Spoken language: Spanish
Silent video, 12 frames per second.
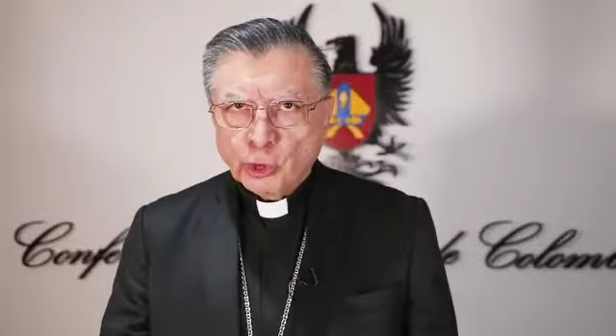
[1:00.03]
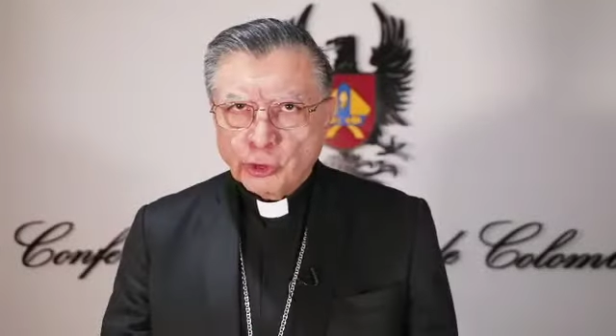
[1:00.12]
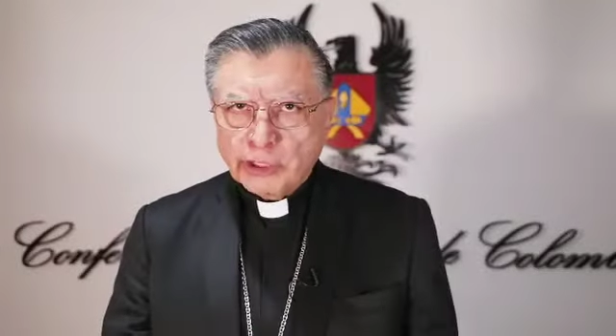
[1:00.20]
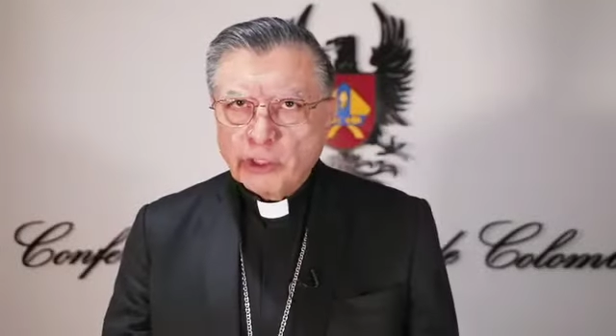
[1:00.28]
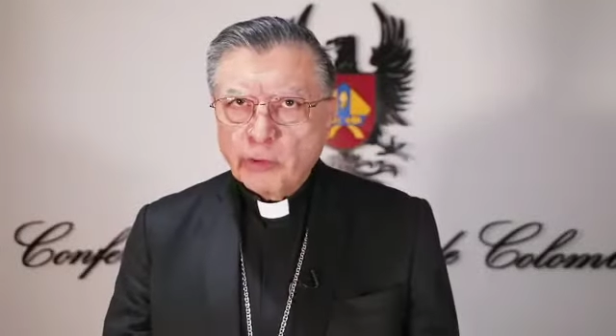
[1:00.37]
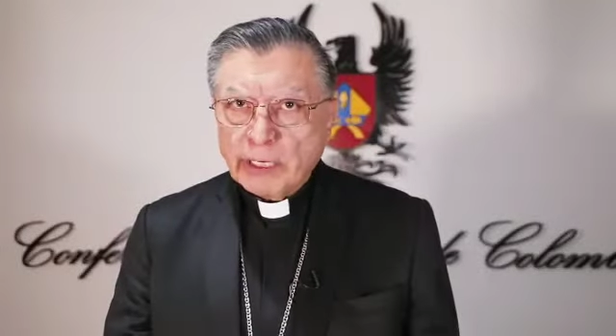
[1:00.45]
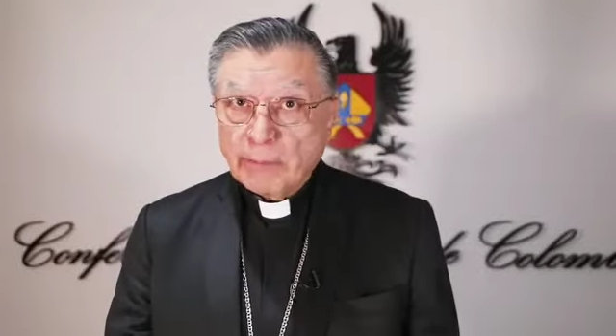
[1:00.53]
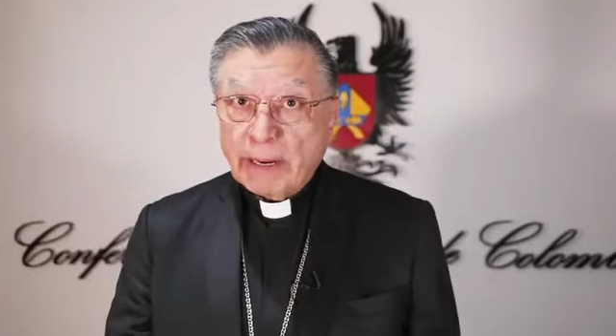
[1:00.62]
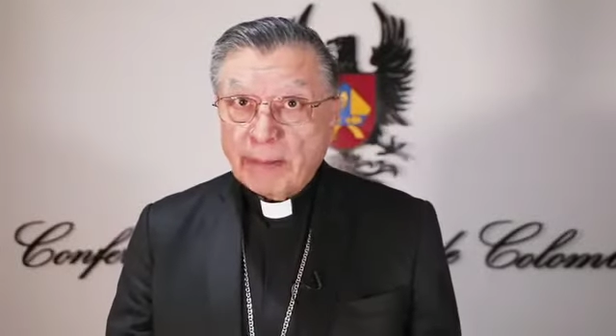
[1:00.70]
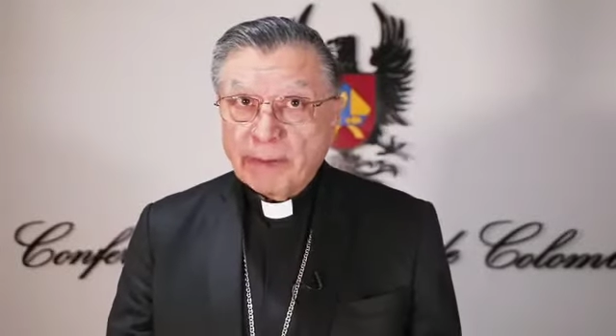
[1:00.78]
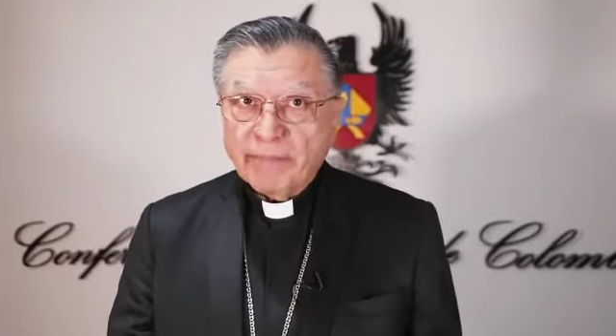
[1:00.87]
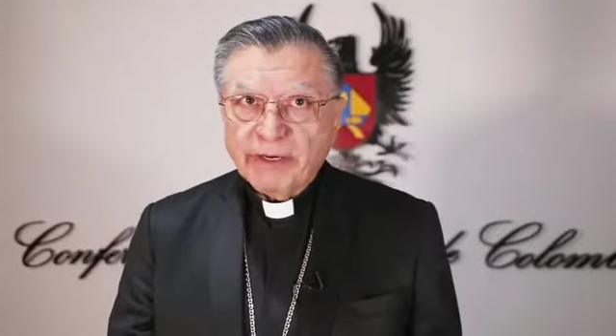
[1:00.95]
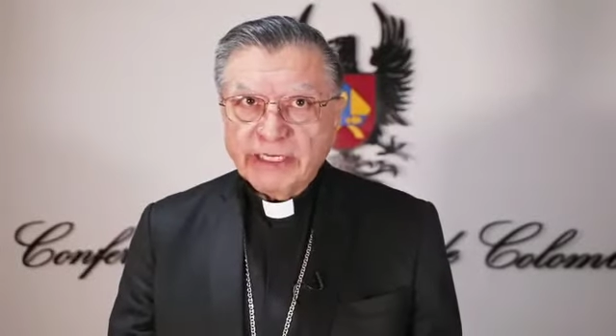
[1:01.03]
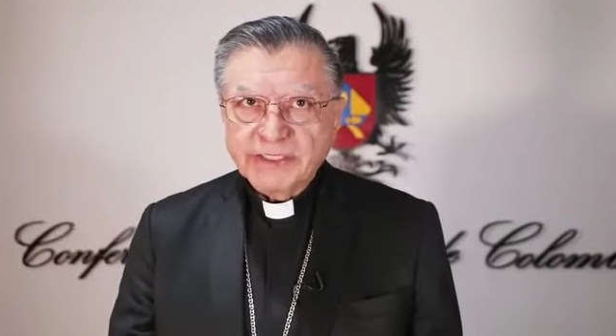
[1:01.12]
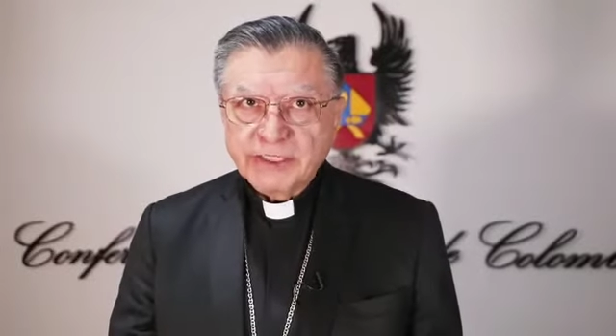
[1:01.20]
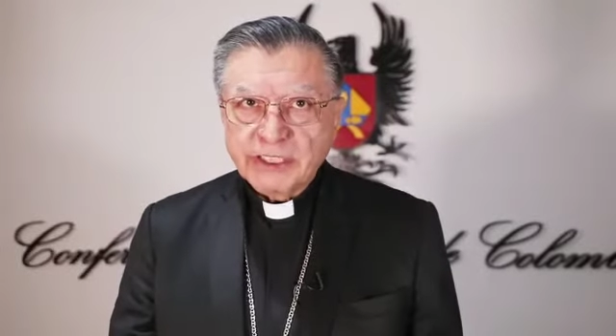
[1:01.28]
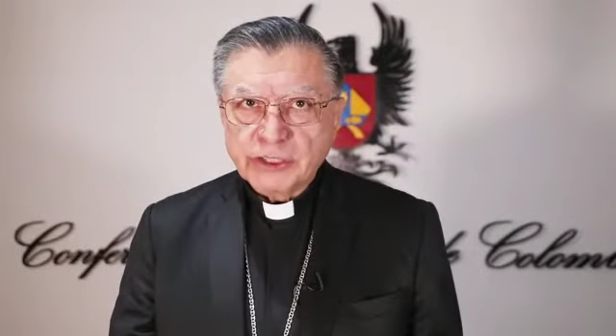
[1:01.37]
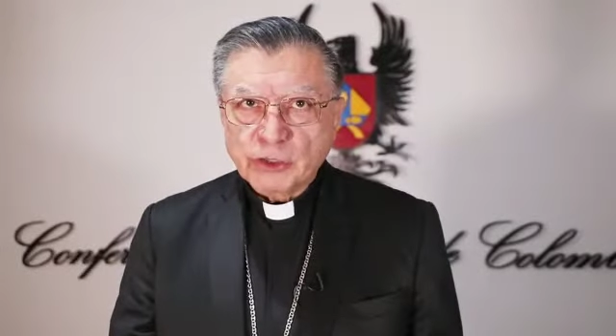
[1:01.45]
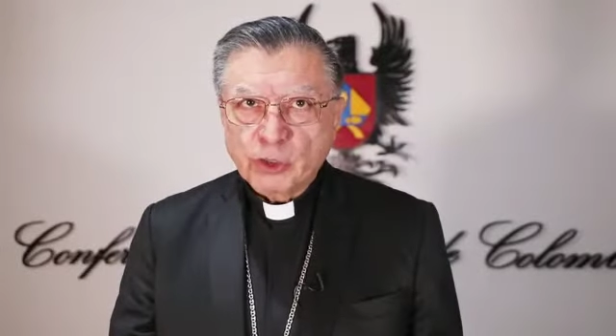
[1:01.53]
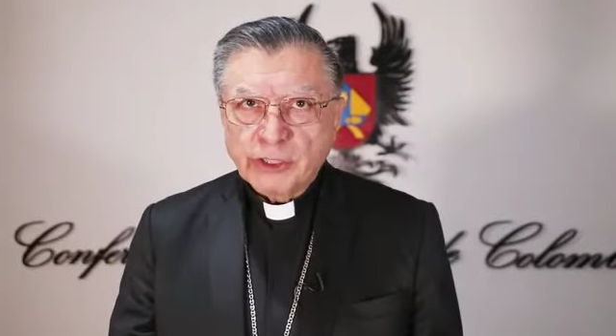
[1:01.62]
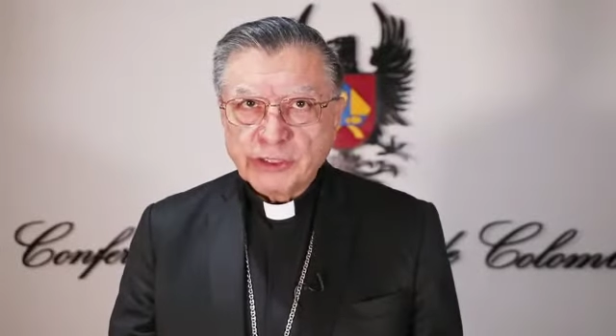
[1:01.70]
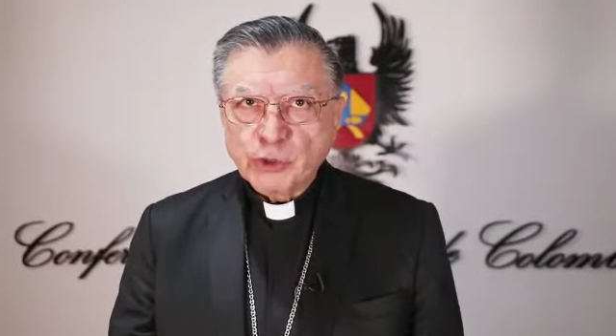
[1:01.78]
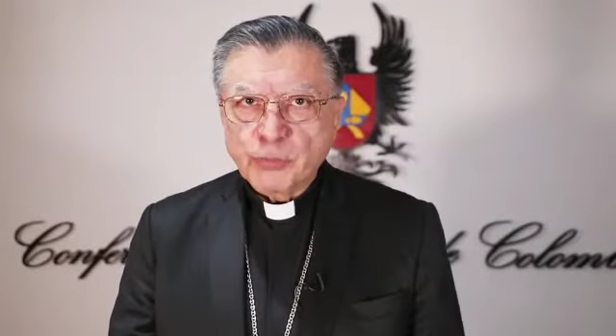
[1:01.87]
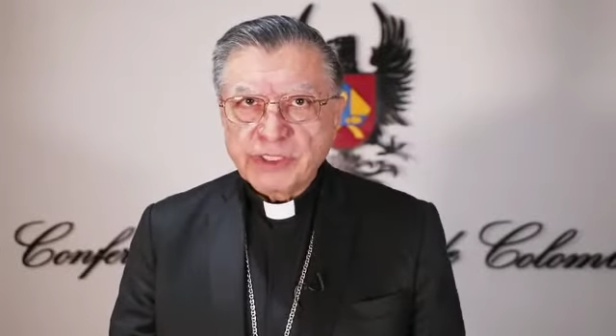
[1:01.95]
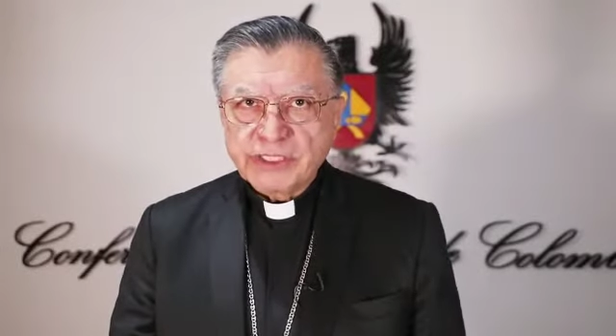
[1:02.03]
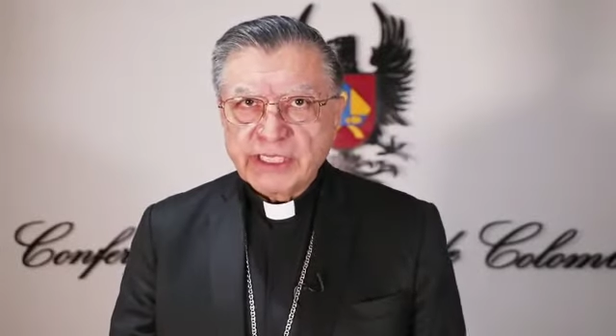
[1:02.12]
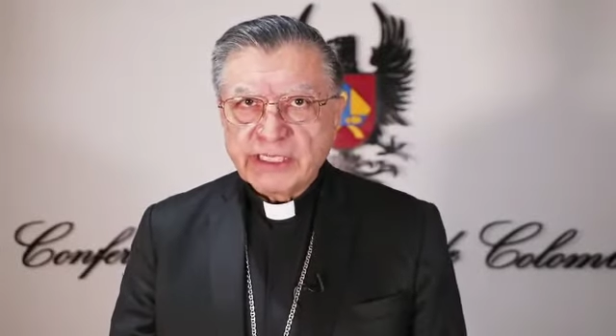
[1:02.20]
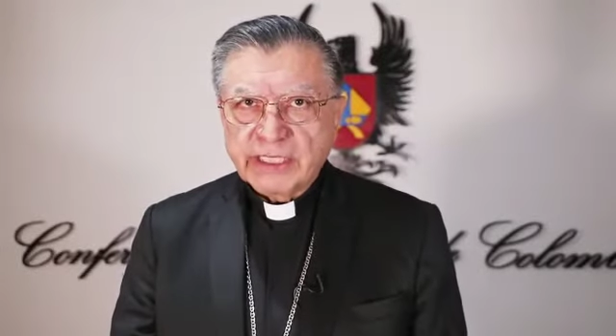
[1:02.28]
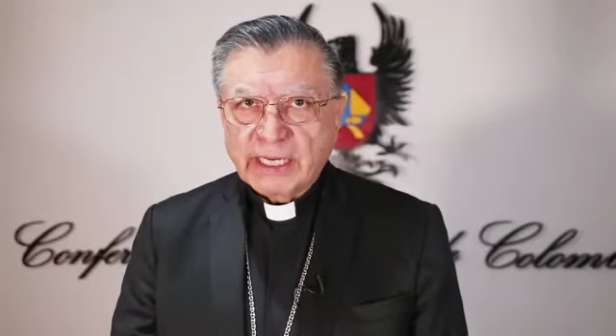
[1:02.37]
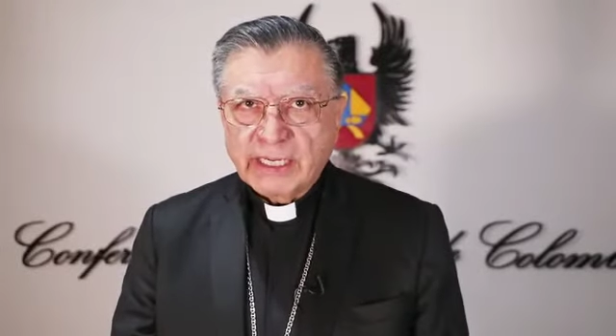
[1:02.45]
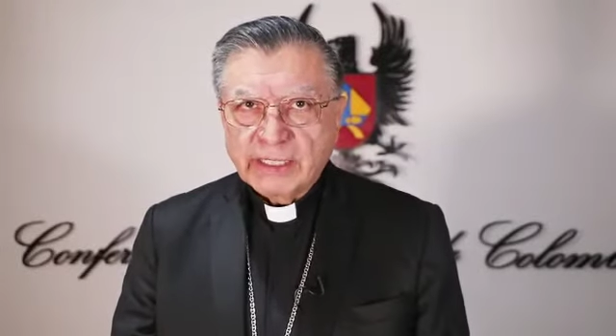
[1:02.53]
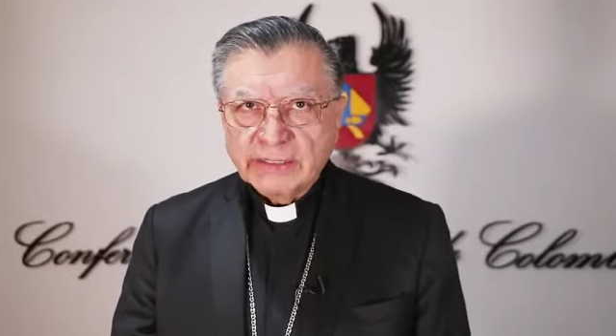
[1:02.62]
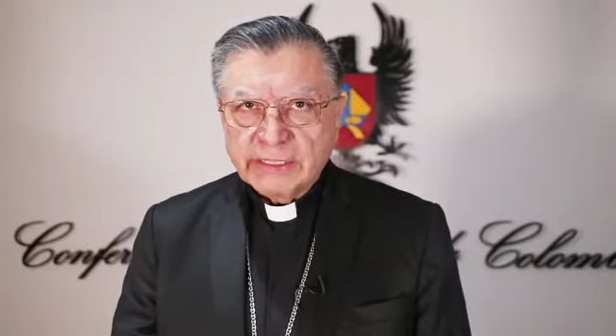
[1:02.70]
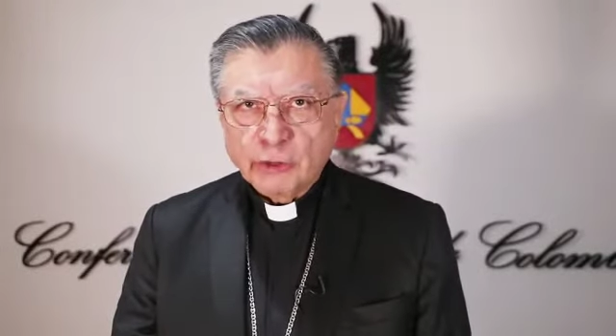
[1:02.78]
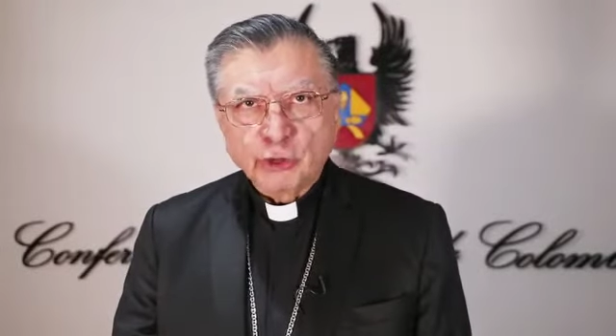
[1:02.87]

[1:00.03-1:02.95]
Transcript: lo dijo el Papa Francisco en su visita de